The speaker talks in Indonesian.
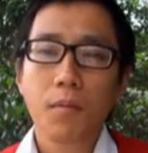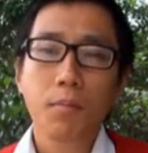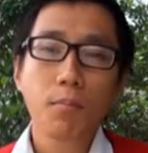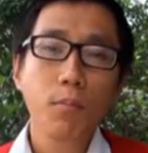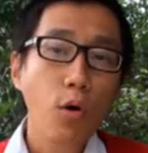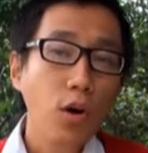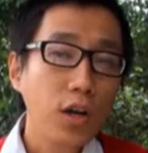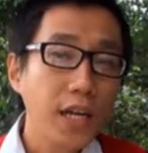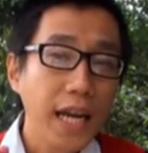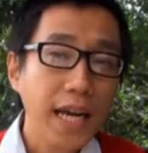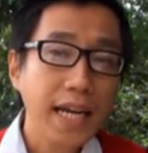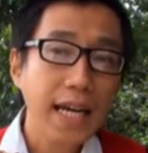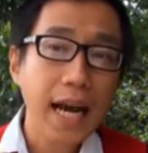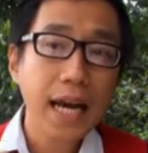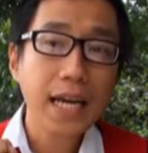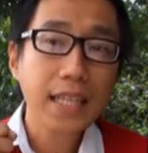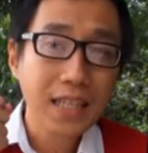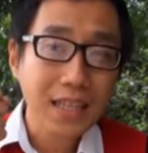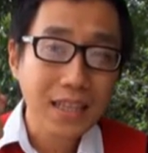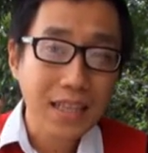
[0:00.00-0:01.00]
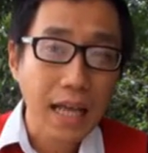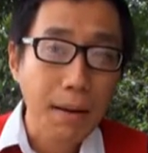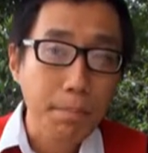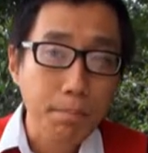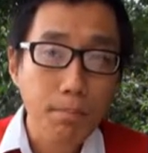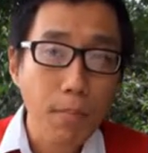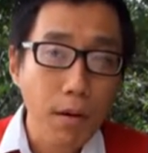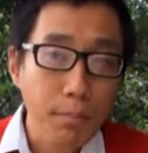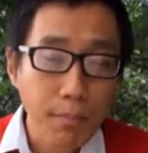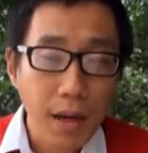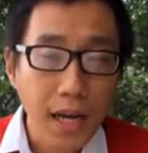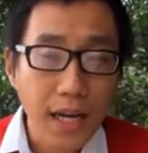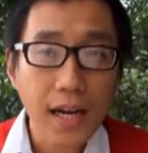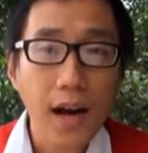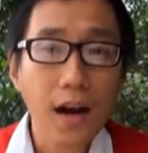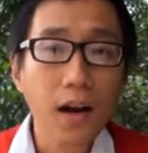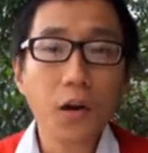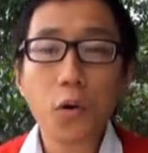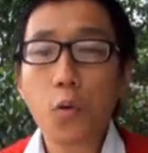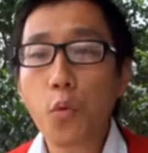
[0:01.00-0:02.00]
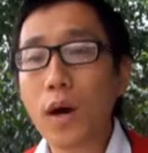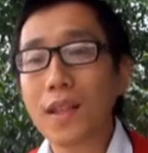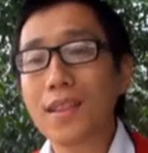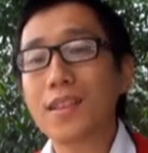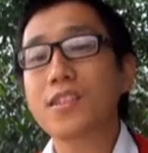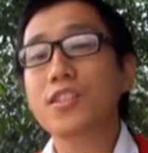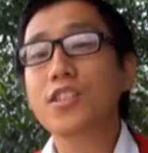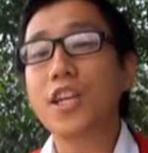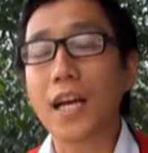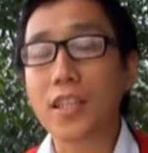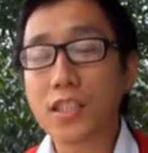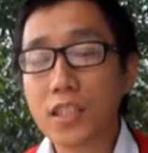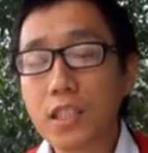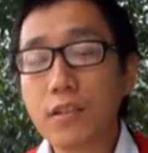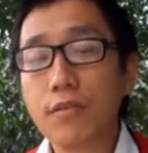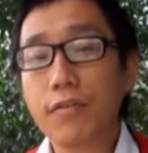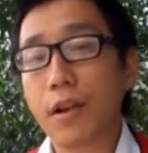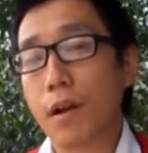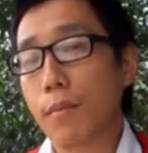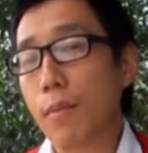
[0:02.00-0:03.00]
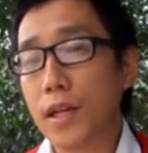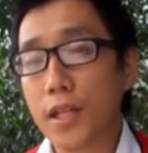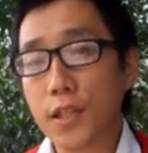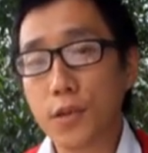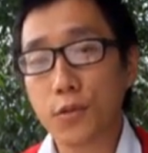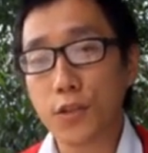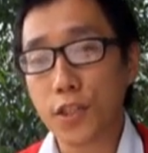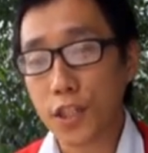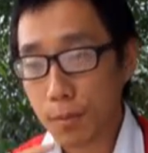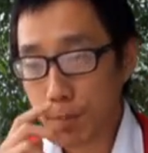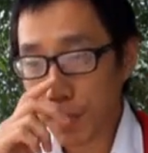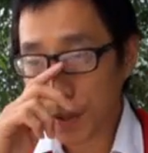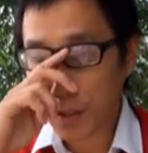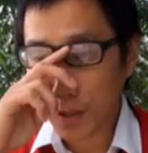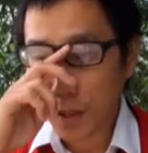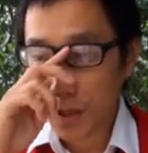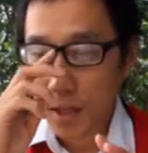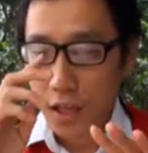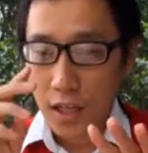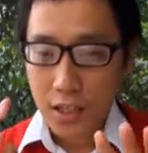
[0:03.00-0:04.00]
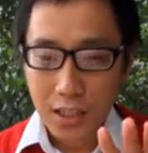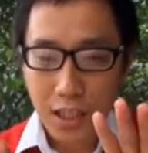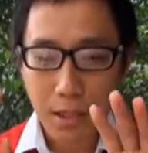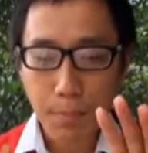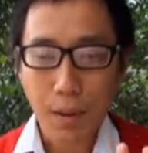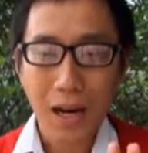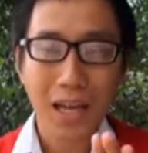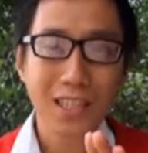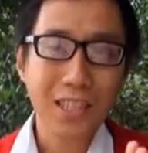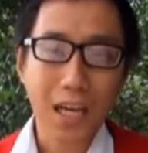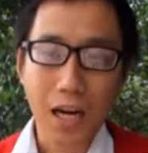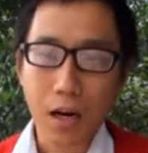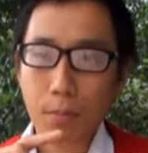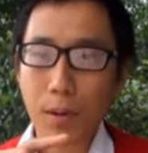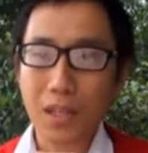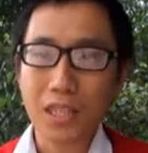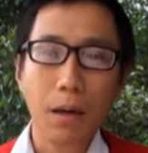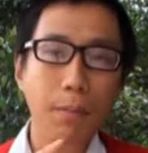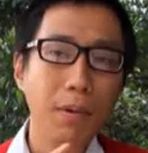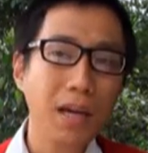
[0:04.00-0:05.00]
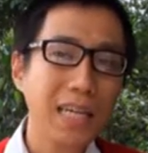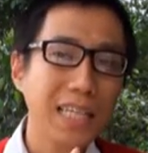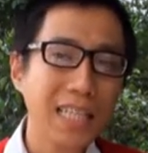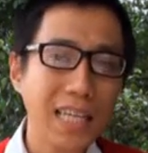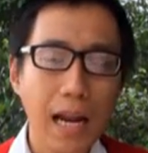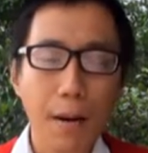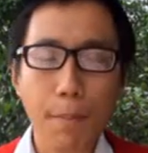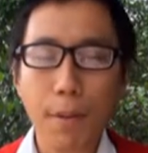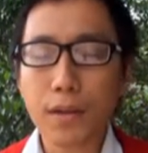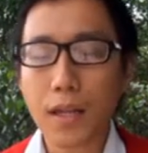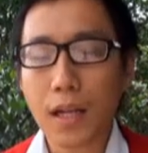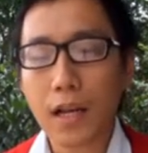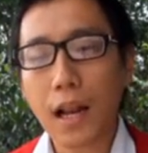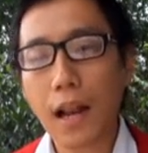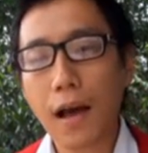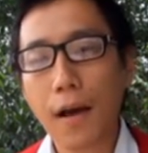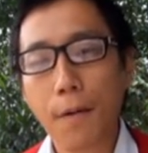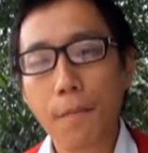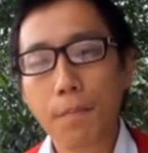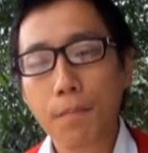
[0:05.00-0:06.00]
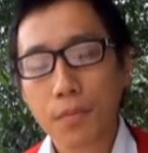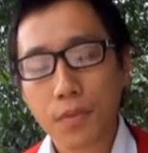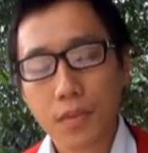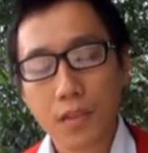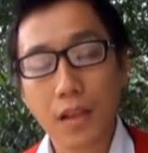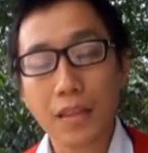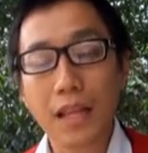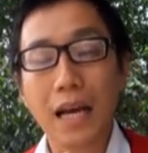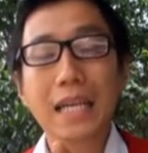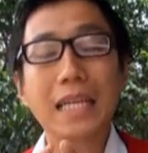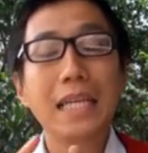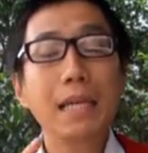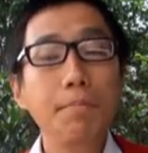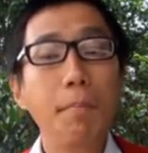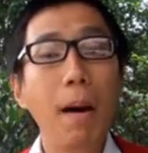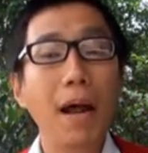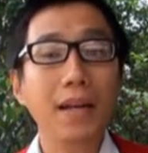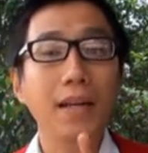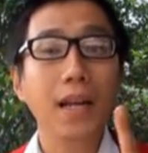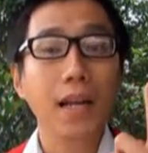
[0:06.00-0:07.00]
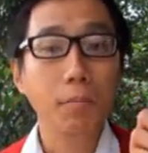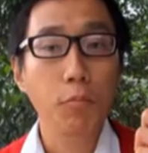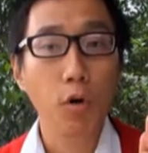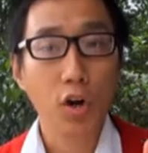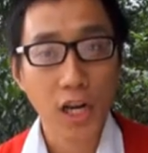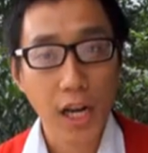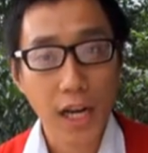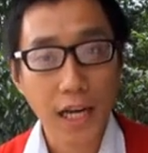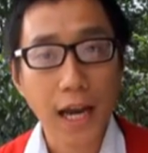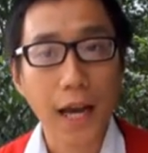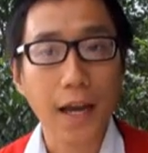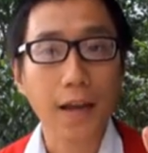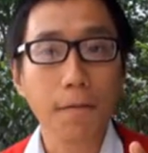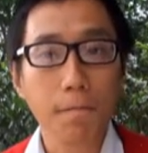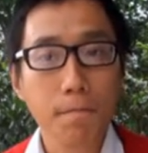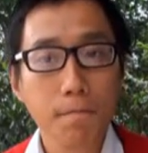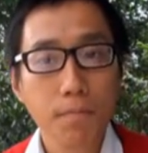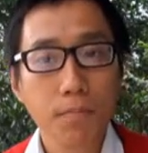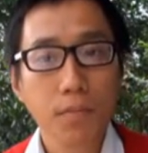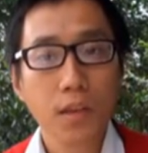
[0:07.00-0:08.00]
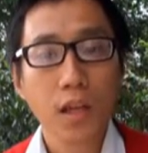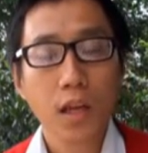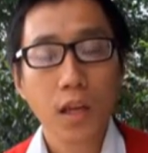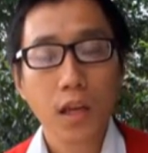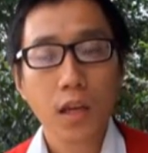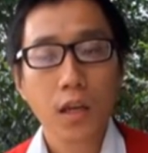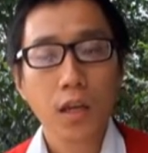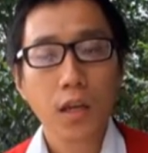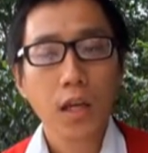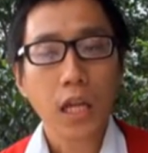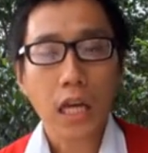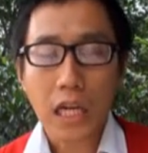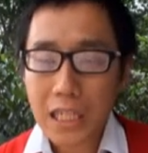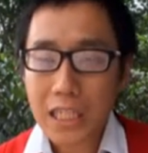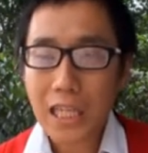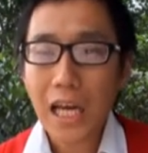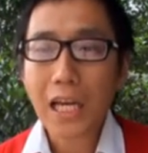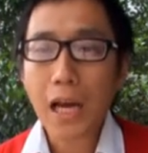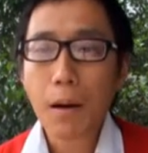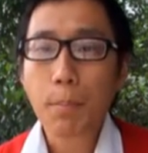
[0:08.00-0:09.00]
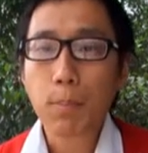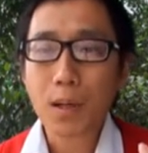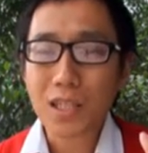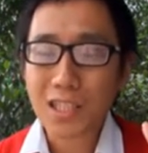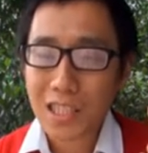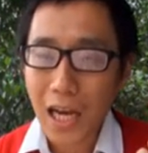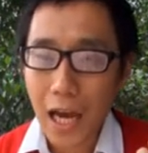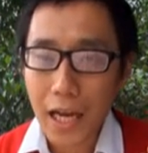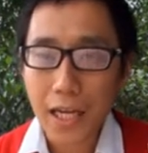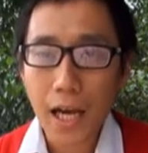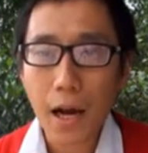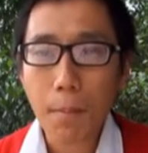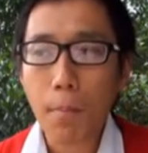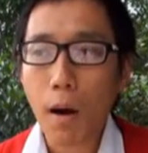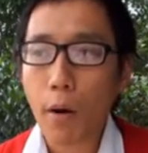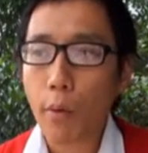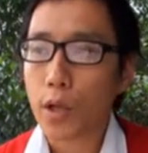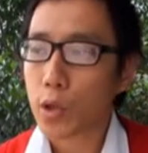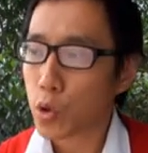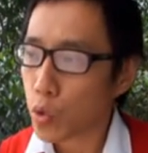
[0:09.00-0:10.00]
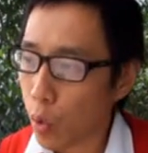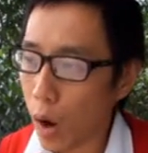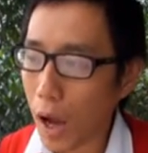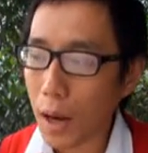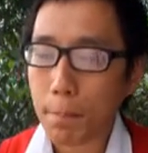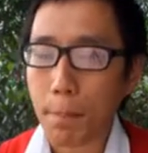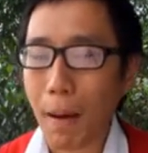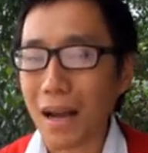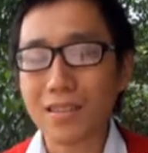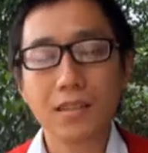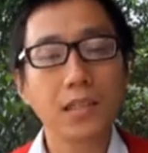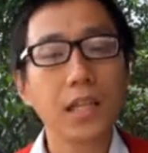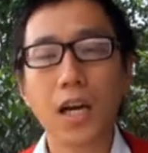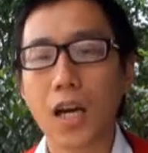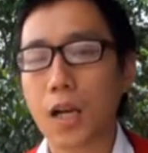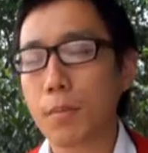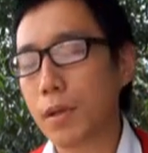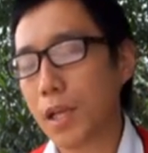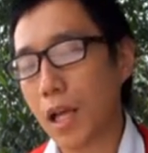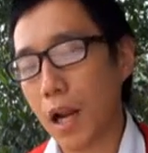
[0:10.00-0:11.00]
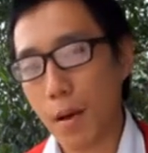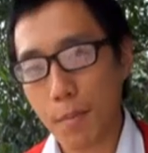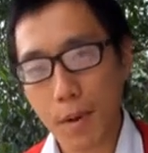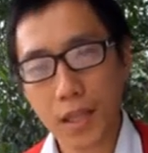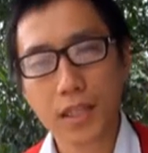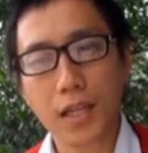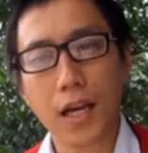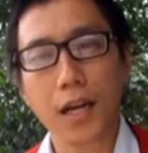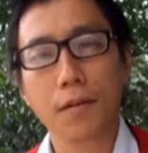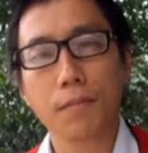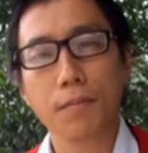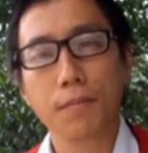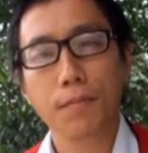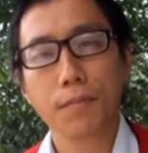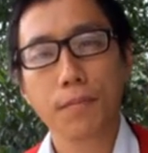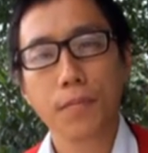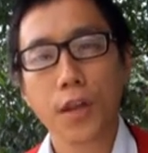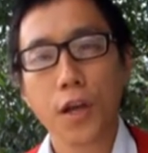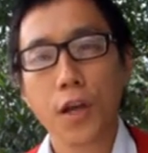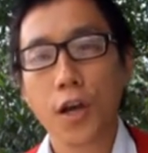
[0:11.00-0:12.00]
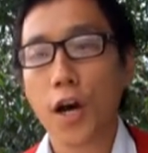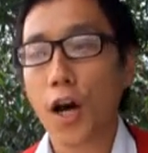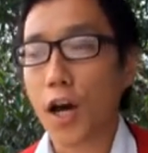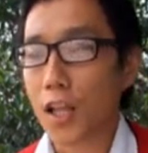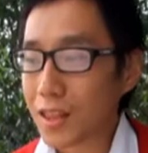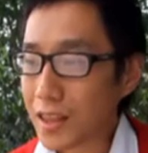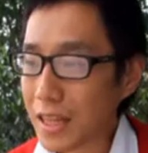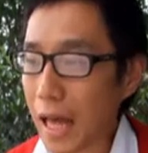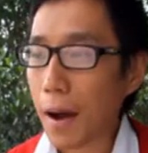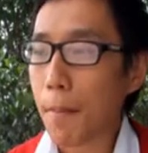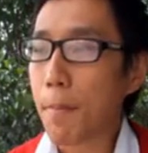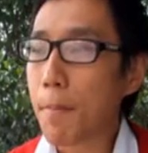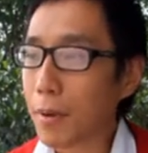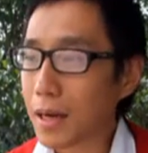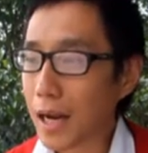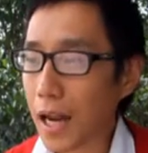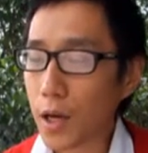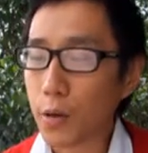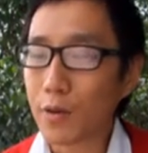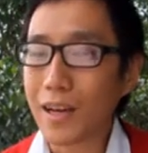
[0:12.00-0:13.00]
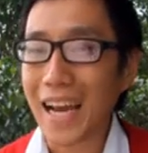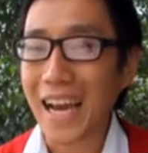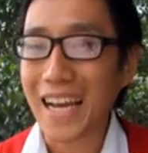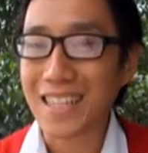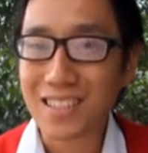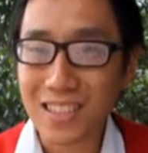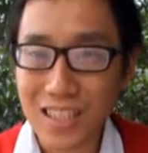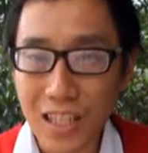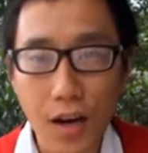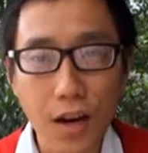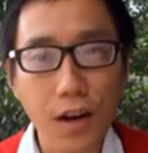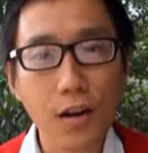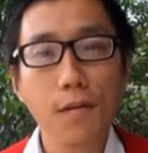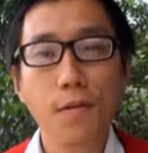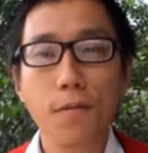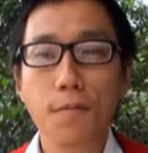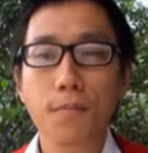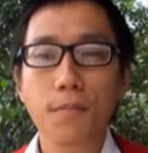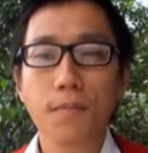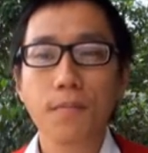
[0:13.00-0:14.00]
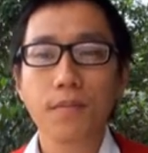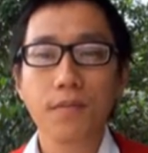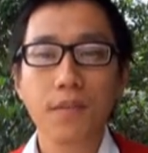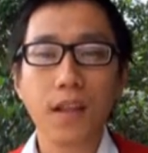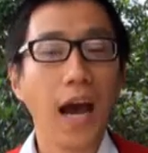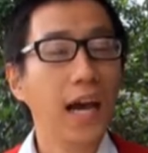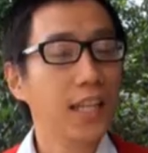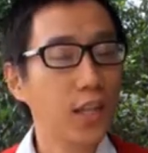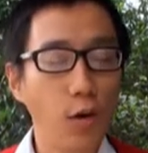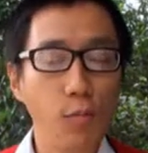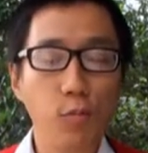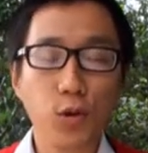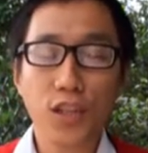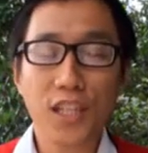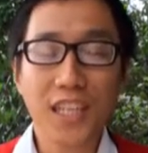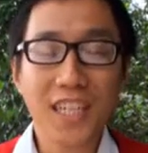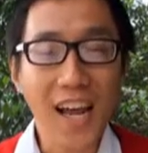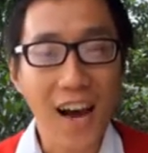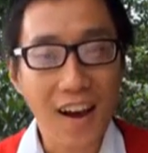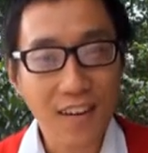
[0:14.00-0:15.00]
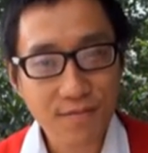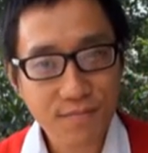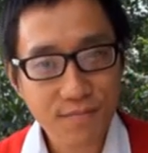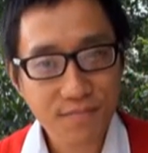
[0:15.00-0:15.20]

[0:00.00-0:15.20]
Mordekai tetap memegang kuat janji firman itu. Jadi per, jadi pelajaran pertama yang kita dapat adalah tentang iman dari Mordekai. Dia yang percaya bahwa Tuhan pasti akan menyelamatkan, entah melalui Esther ataupun tidak.